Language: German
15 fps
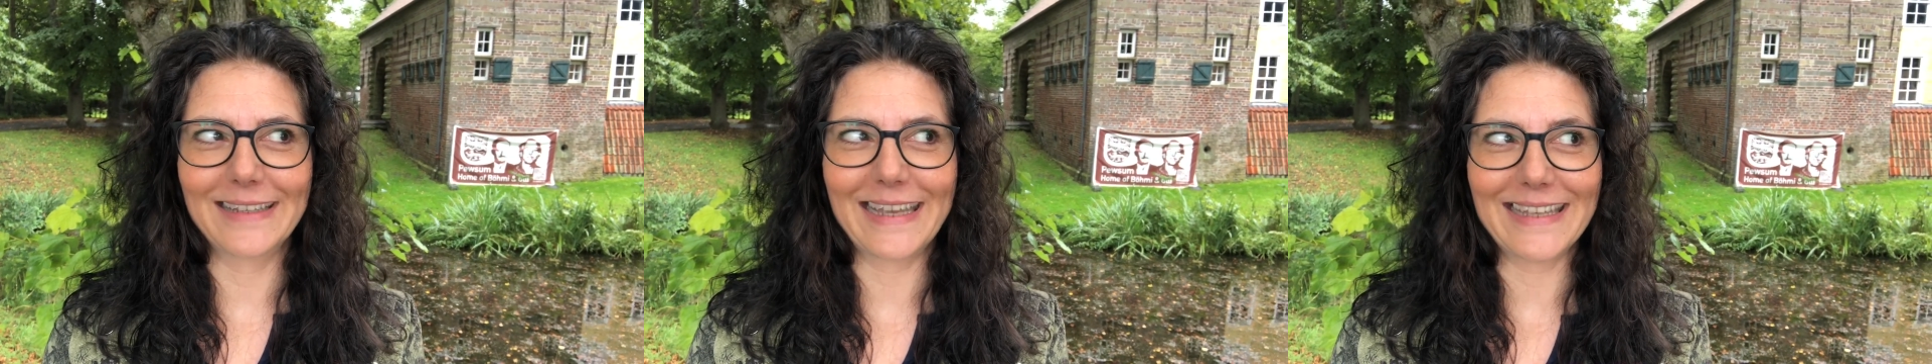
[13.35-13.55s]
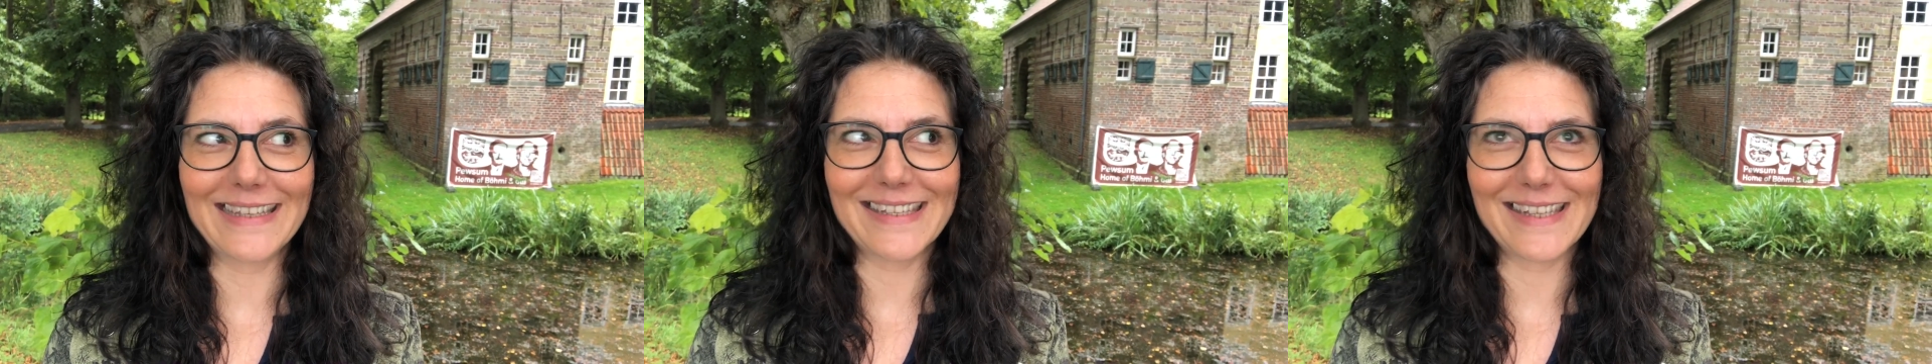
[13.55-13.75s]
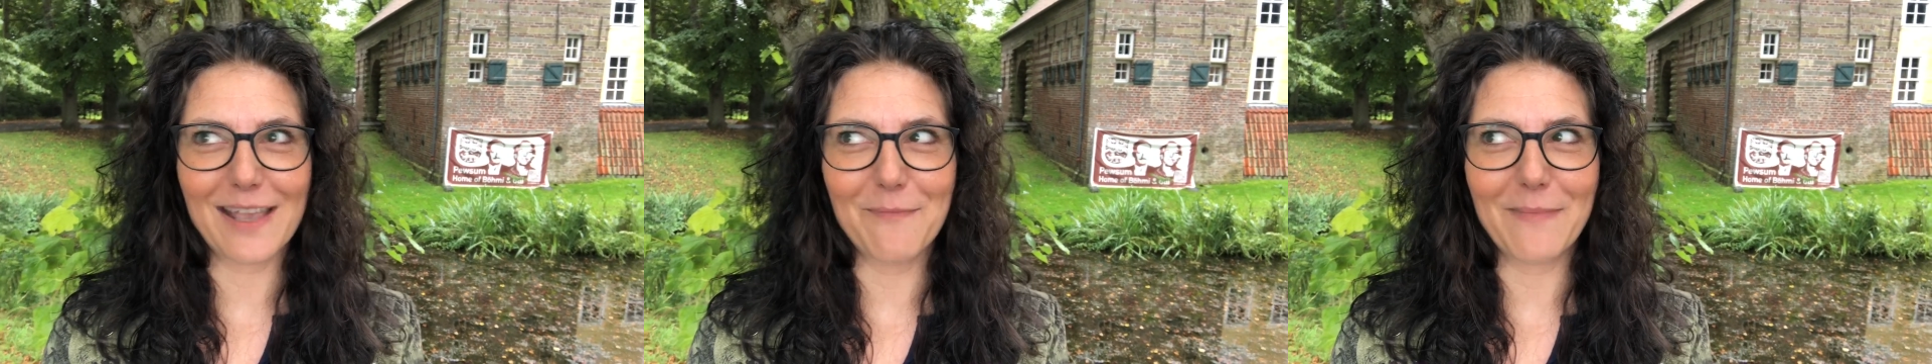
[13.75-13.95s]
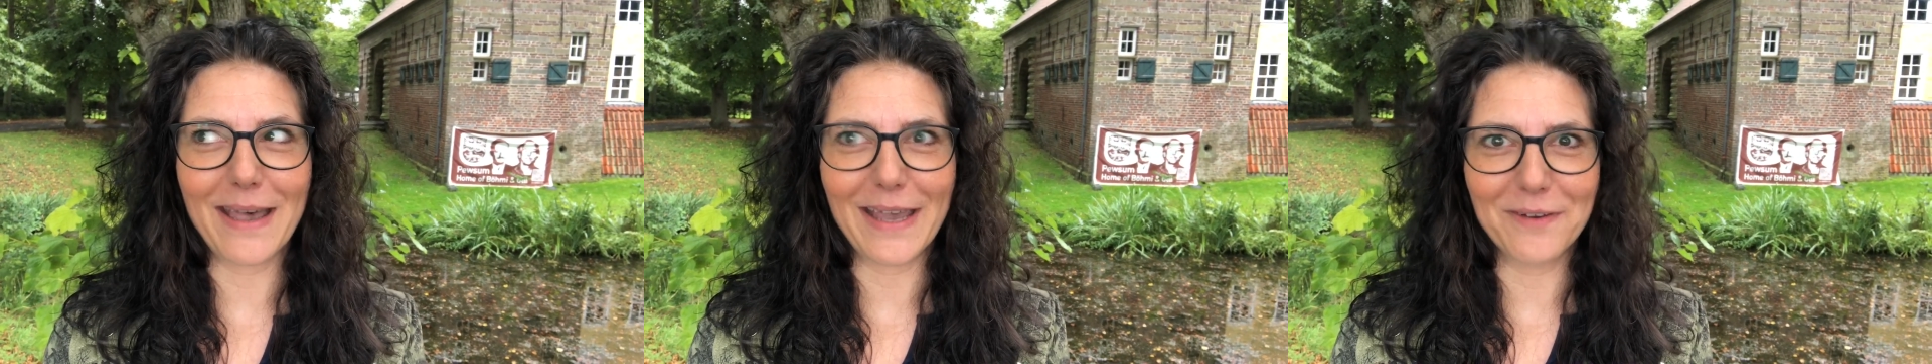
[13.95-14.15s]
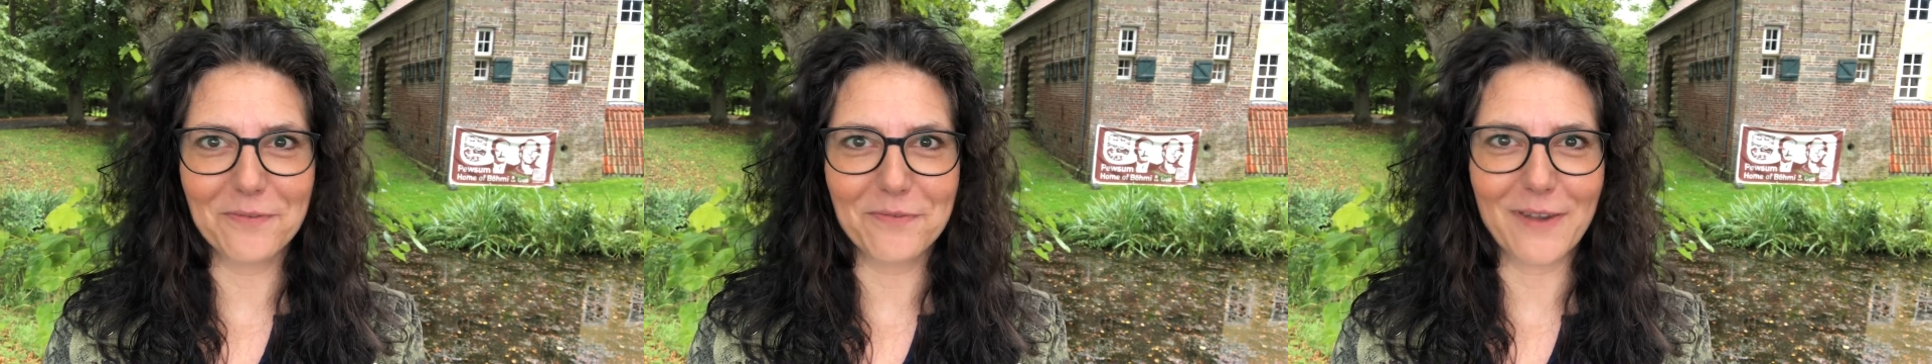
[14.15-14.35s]
ganz am
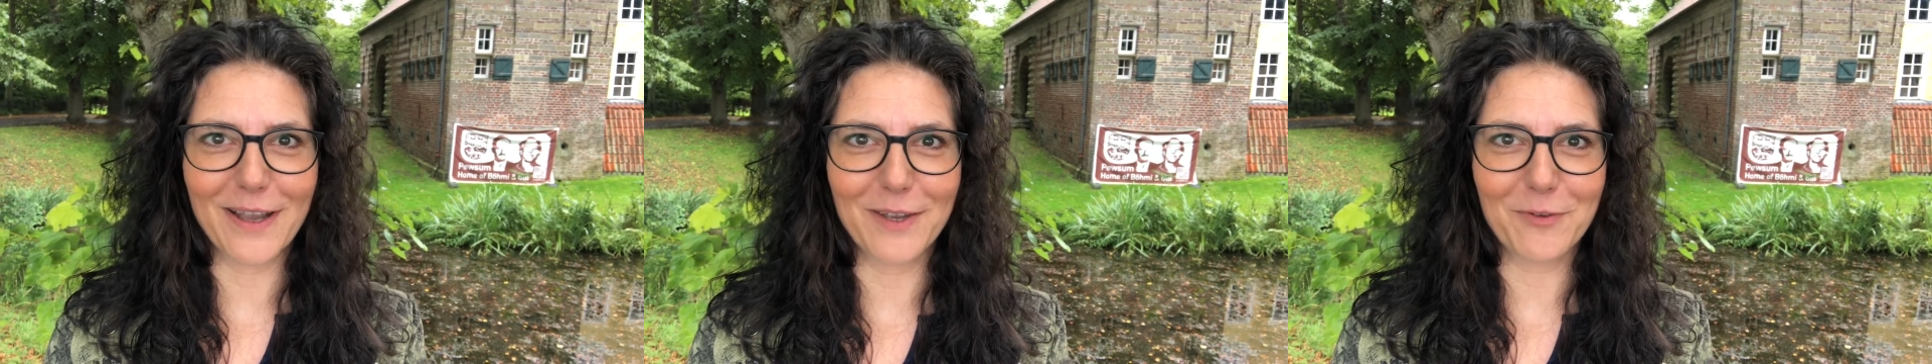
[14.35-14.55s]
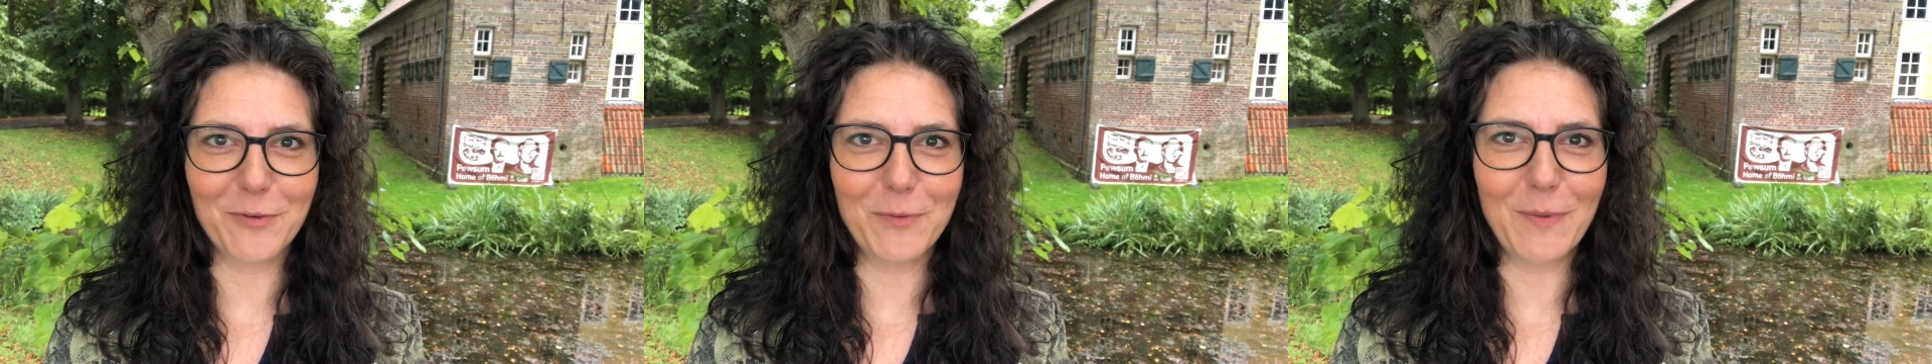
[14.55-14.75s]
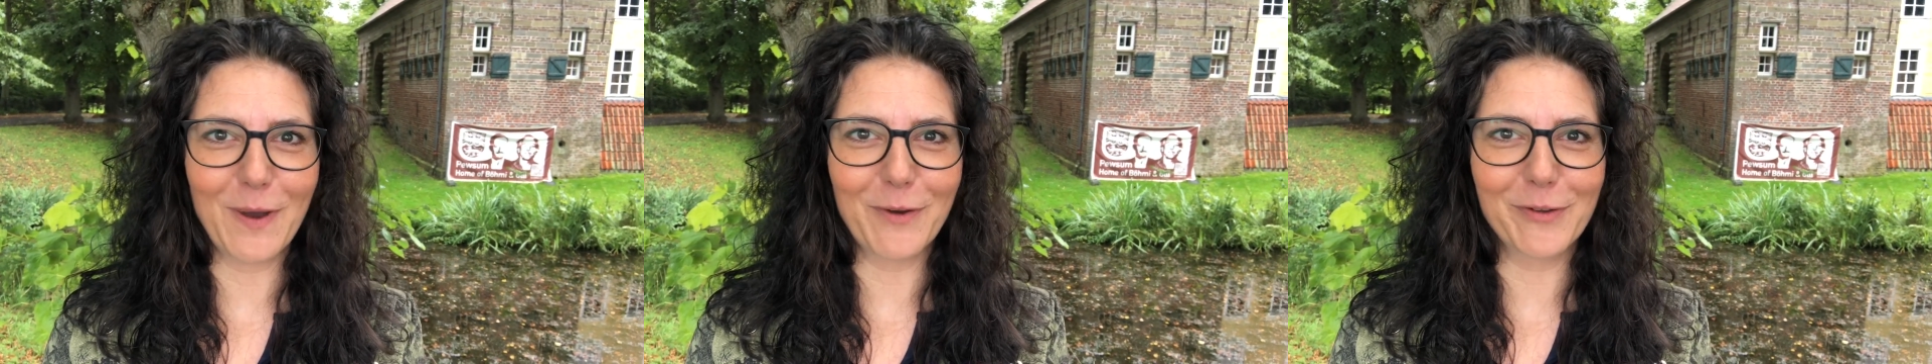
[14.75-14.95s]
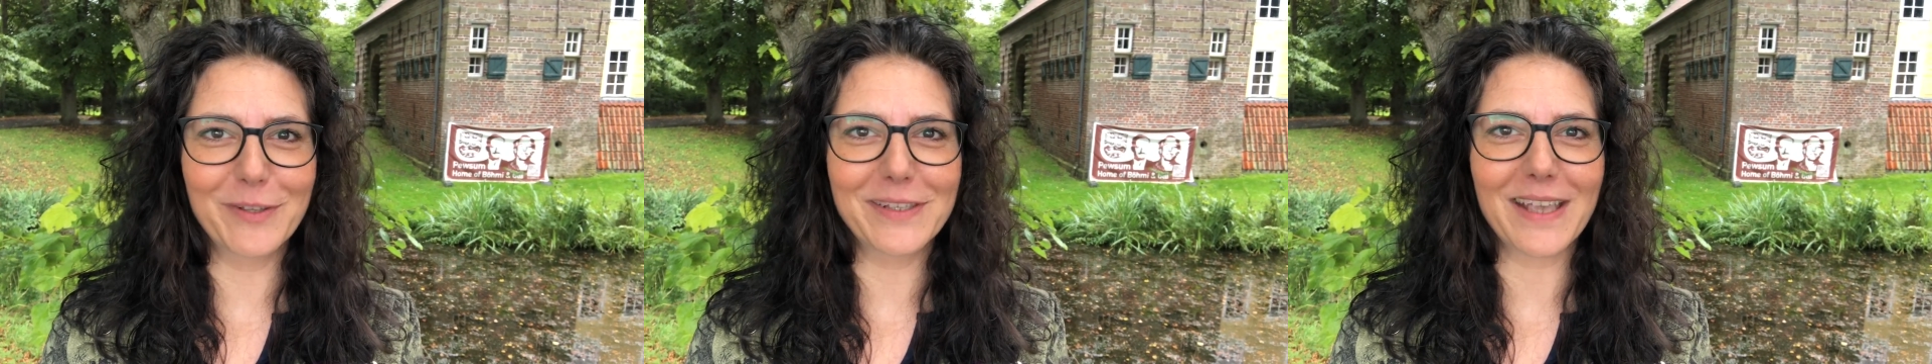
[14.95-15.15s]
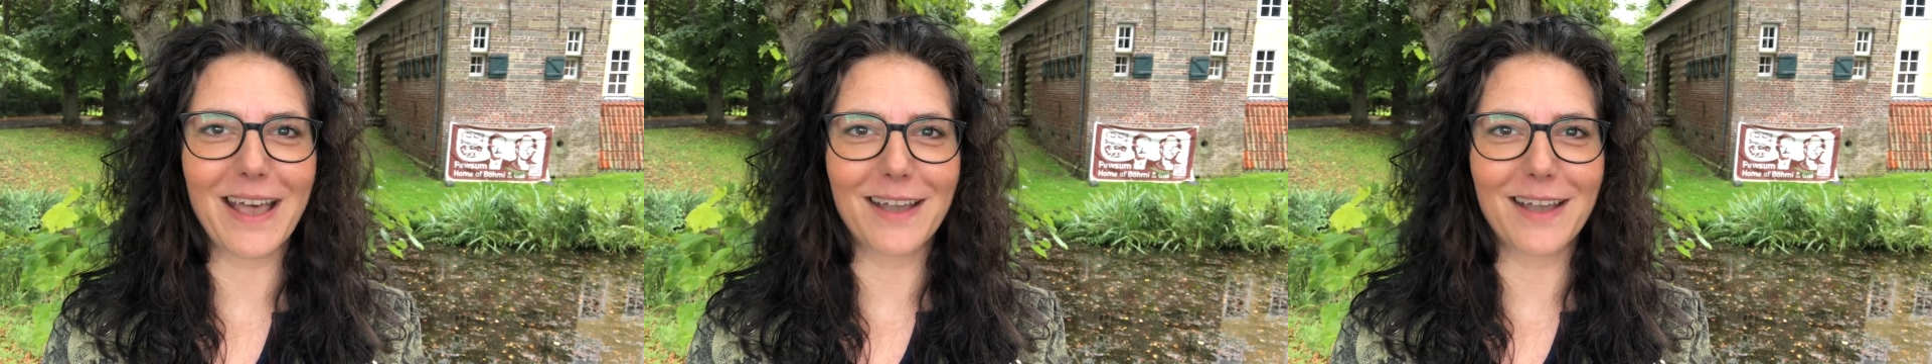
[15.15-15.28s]
Anfang, über unsere